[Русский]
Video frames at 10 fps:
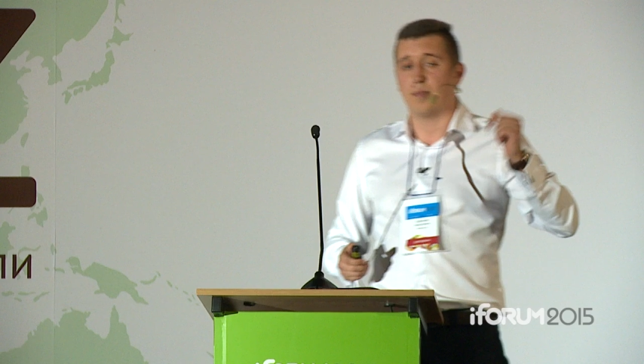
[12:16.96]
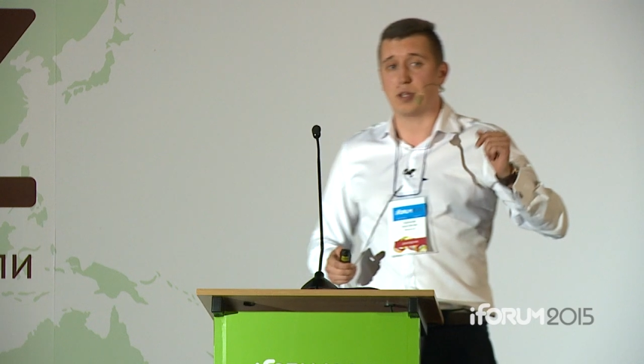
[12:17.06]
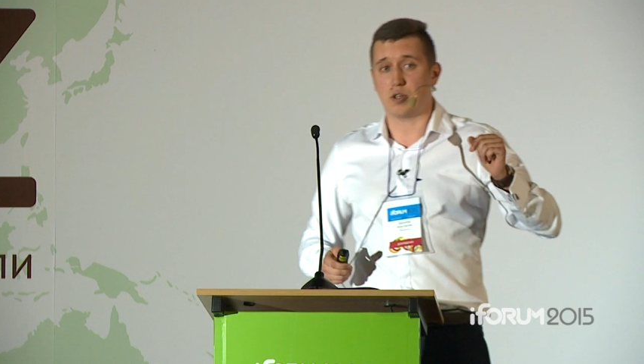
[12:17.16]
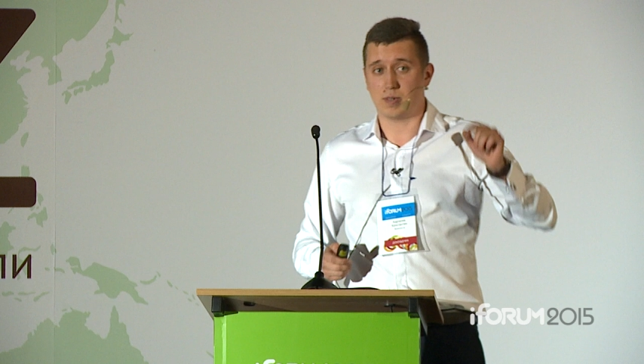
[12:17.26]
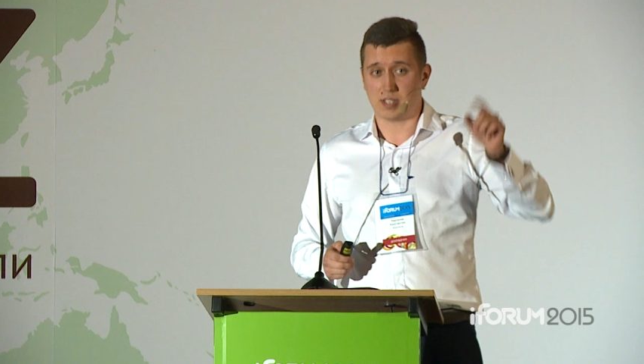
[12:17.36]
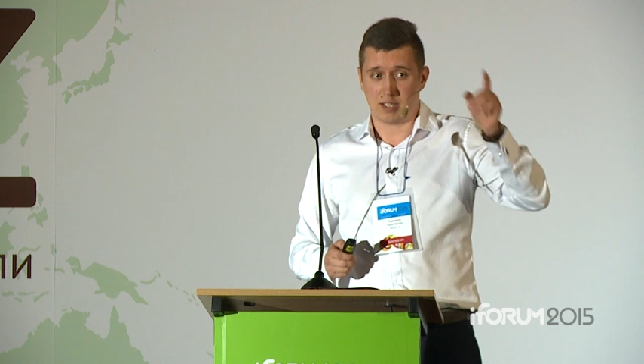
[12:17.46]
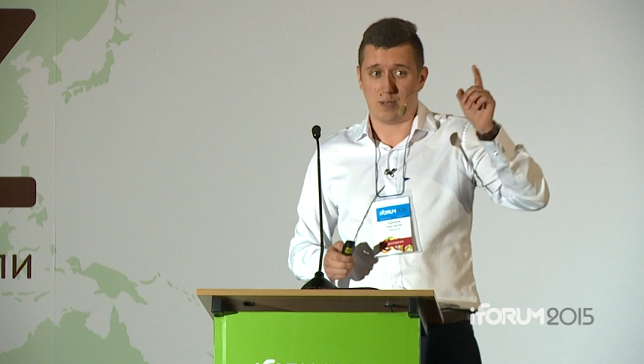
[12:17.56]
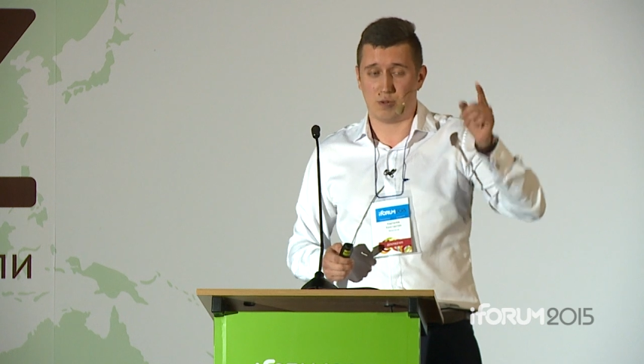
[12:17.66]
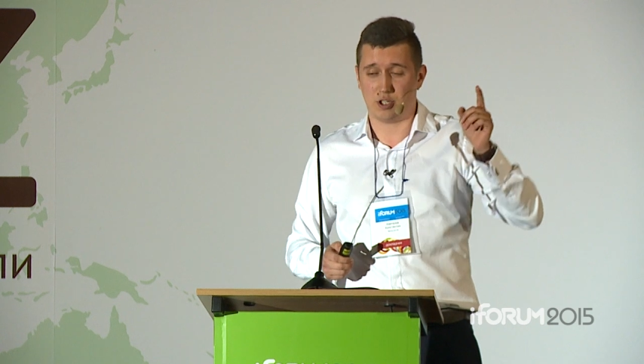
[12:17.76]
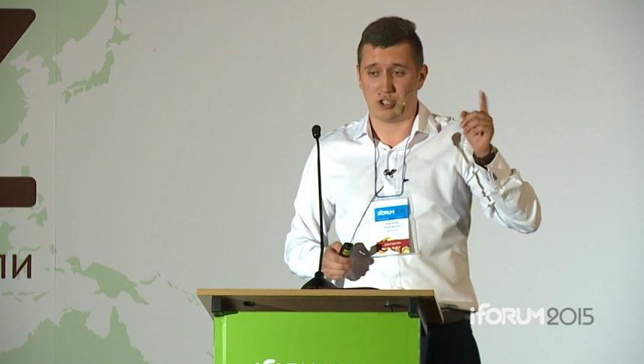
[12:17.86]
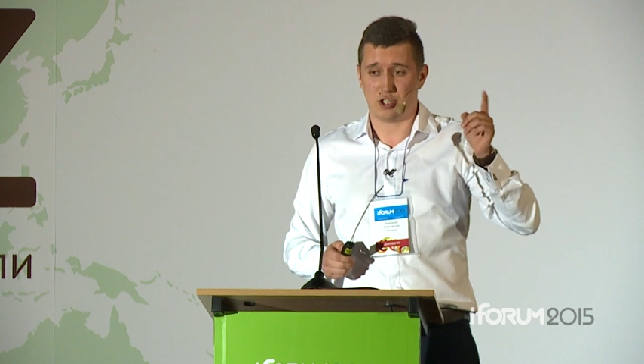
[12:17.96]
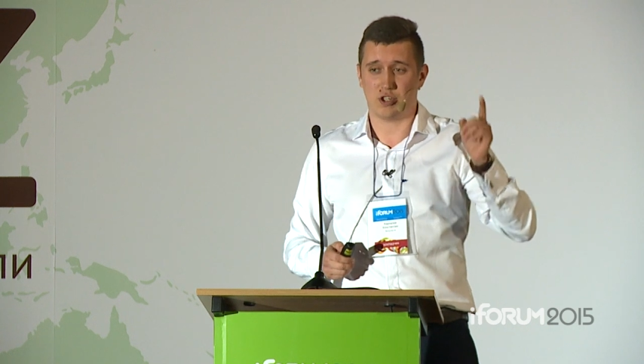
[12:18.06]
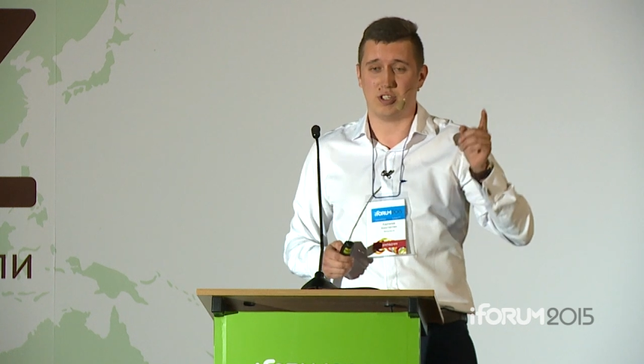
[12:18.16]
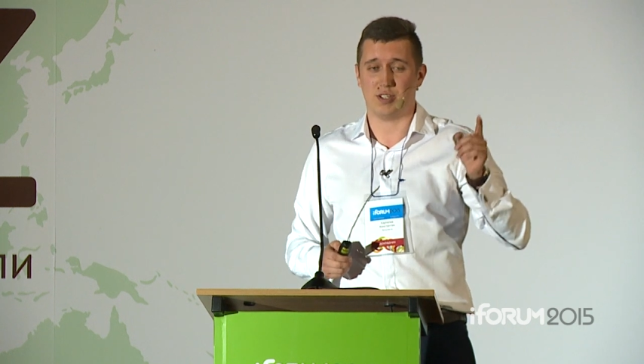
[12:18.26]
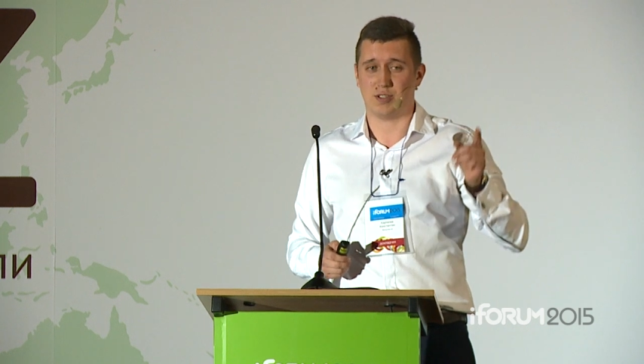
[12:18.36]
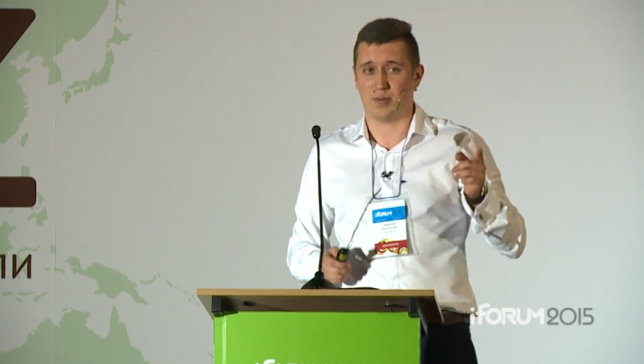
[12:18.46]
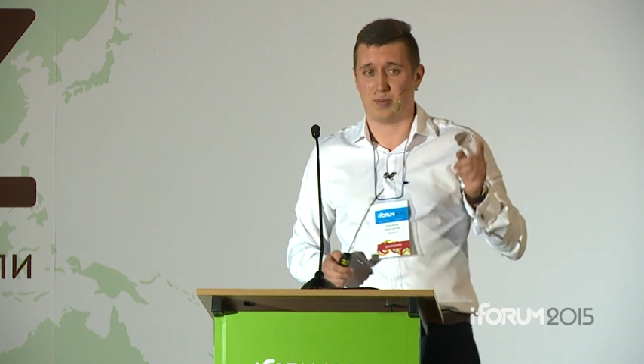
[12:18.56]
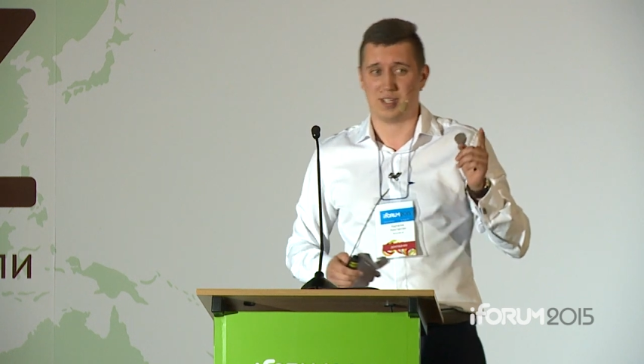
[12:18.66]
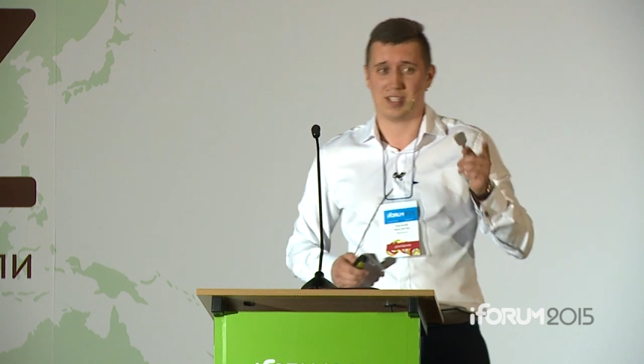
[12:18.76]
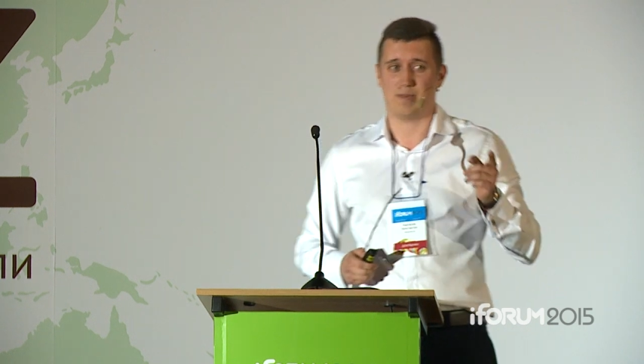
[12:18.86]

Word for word: потом, кстати, будет еще один сюрприз,